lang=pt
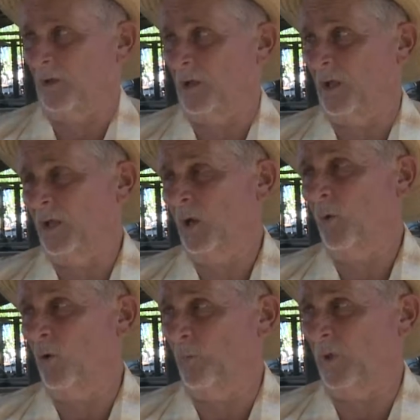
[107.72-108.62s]
aí
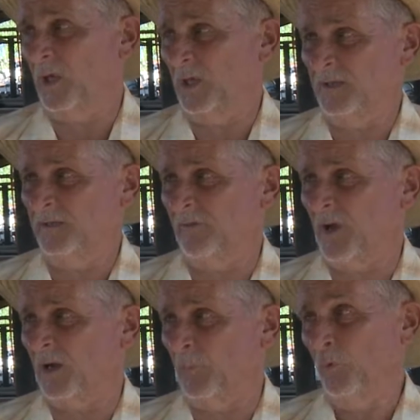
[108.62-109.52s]
come 15
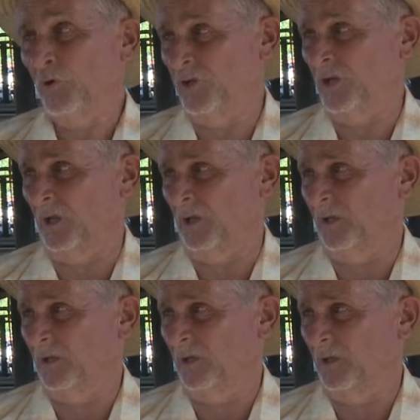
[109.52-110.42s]
vacas por dia.
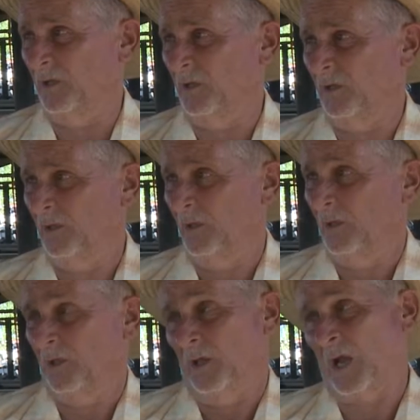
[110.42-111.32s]

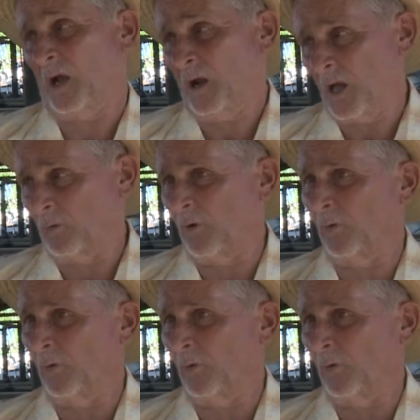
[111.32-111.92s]
E claro, com a